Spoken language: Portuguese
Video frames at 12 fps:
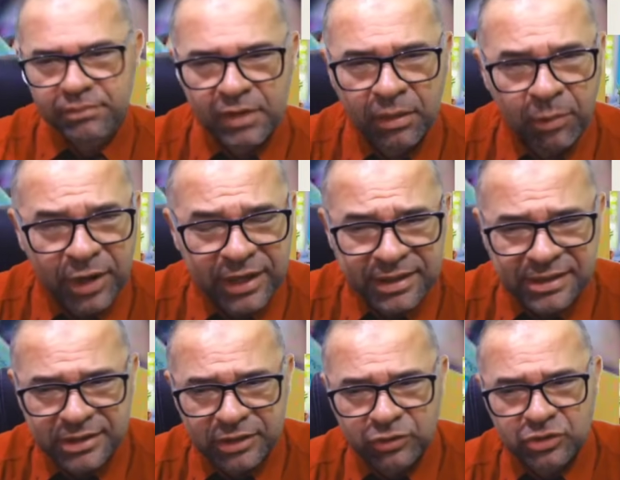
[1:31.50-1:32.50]
bora
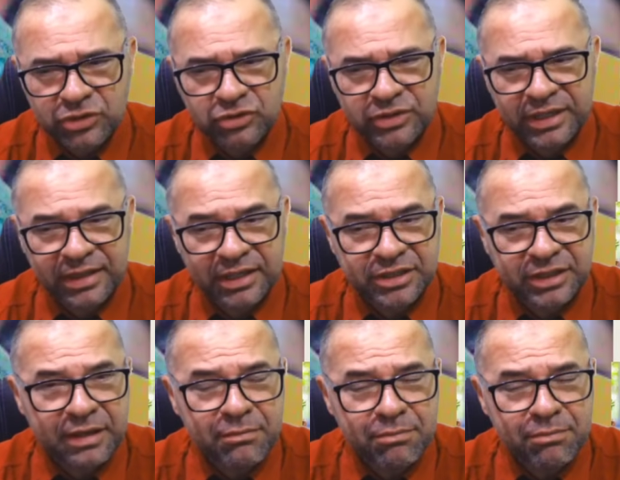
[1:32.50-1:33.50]
trazer todos os detalhes. E
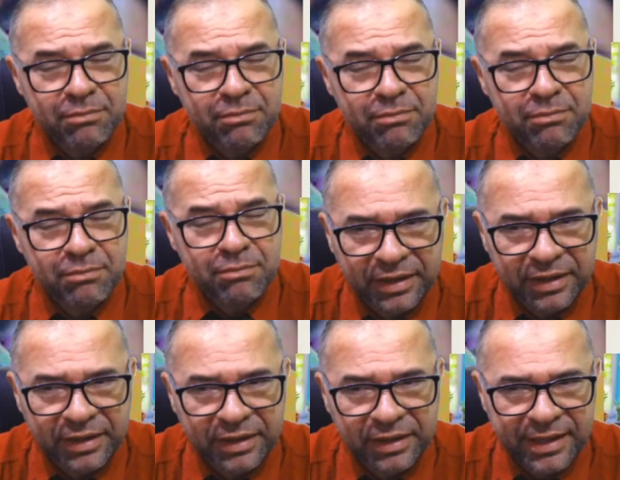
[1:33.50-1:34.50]
tem bomba também,
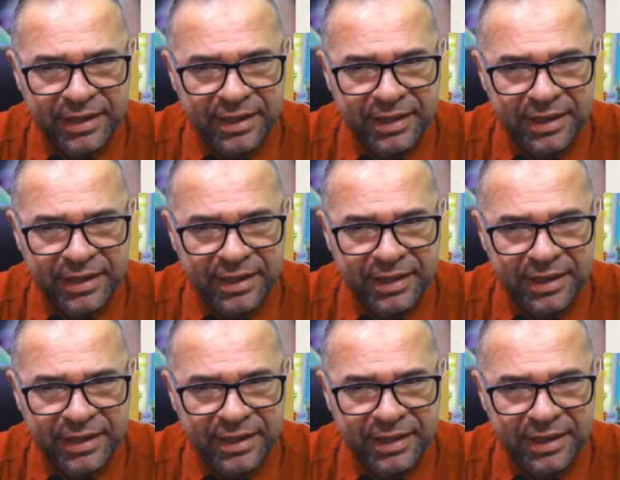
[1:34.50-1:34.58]
né?